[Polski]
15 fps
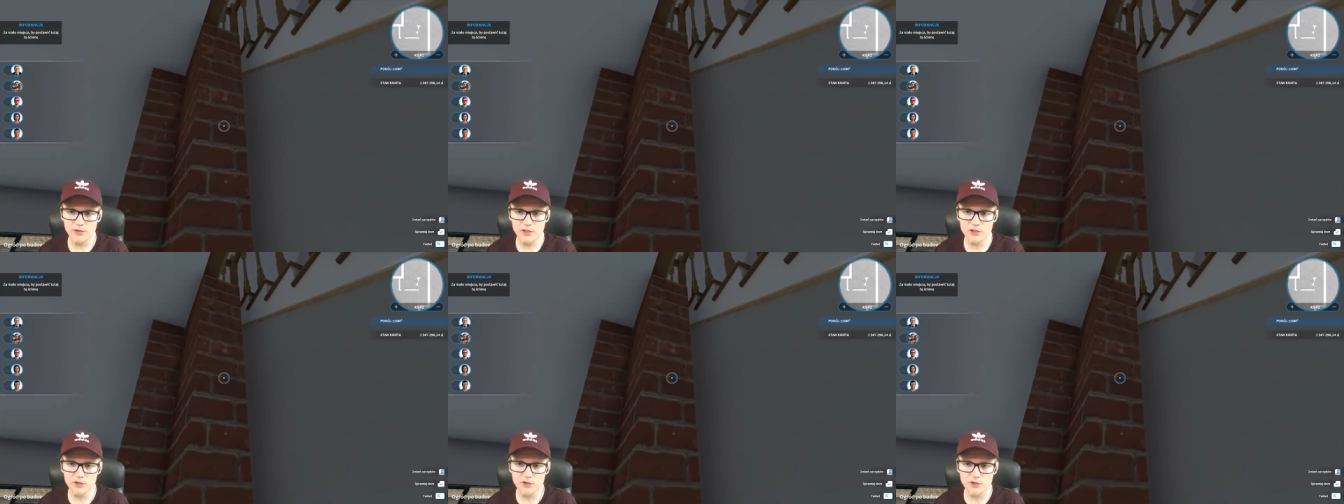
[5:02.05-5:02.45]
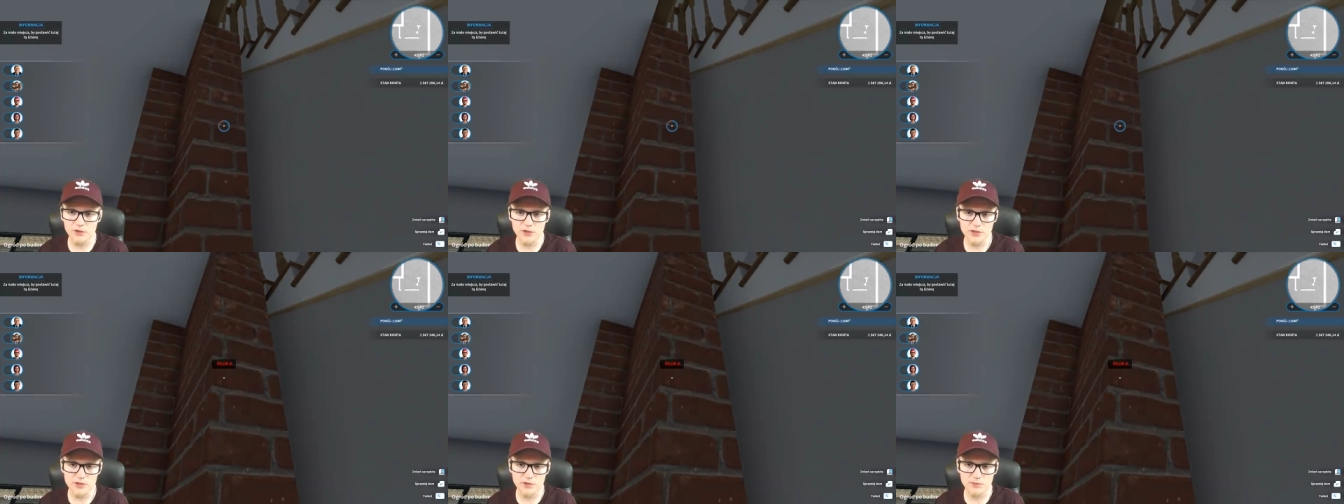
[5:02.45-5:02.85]
To dlaczego
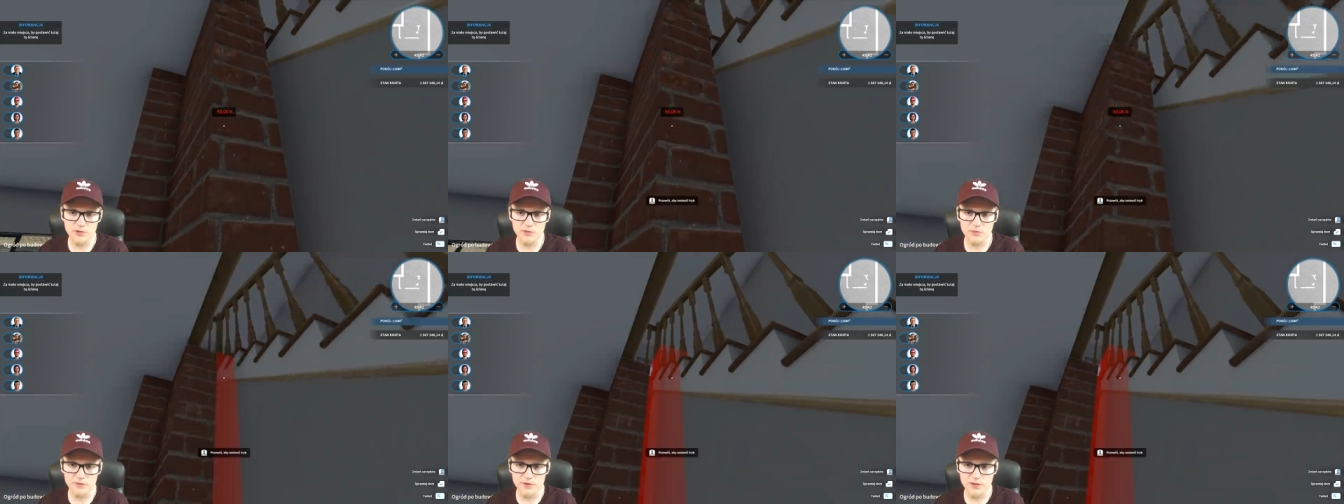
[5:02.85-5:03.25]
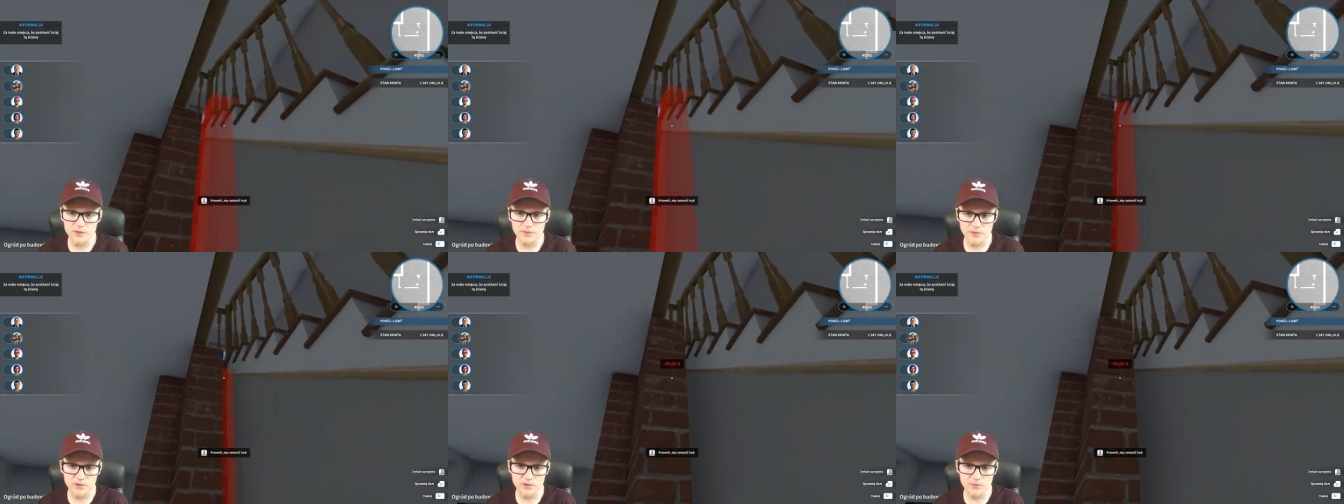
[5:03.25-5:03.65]
tego nie zrobiliśmy w
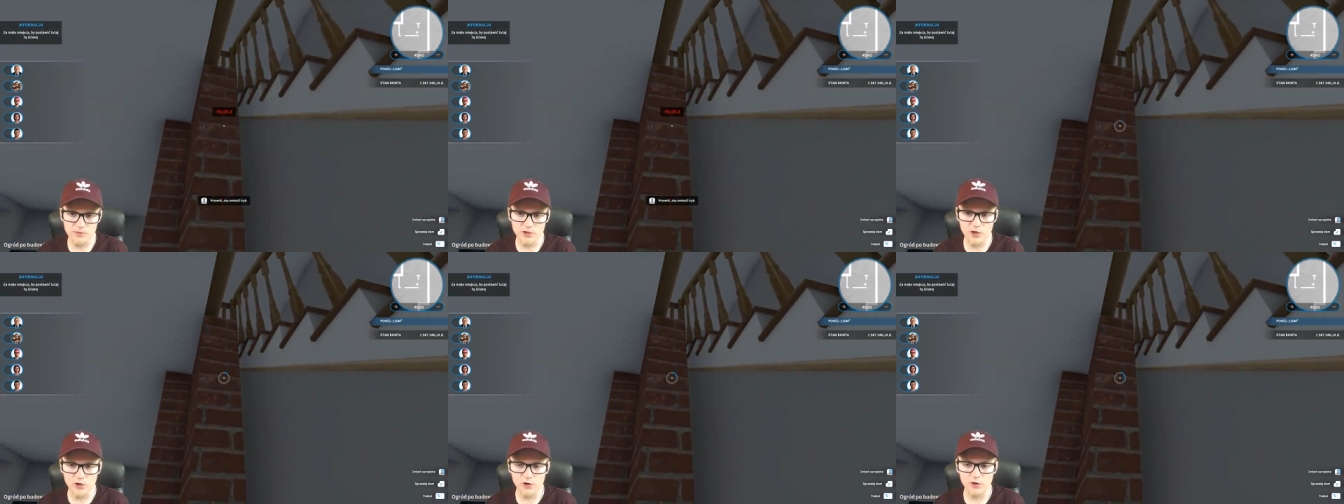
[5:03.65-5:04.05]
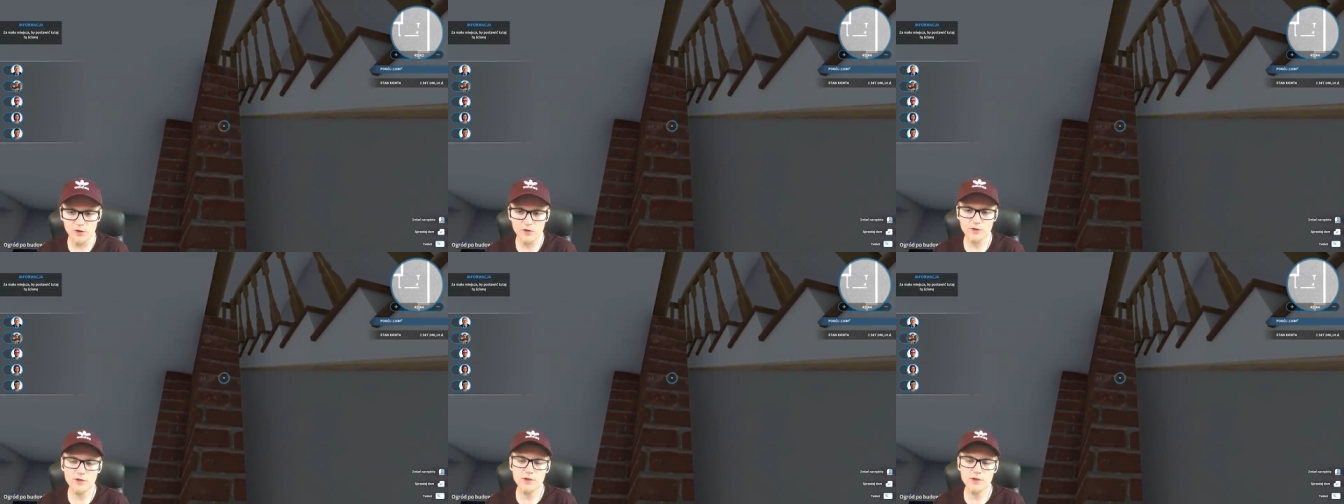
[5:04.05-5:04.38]
ten sposób? No!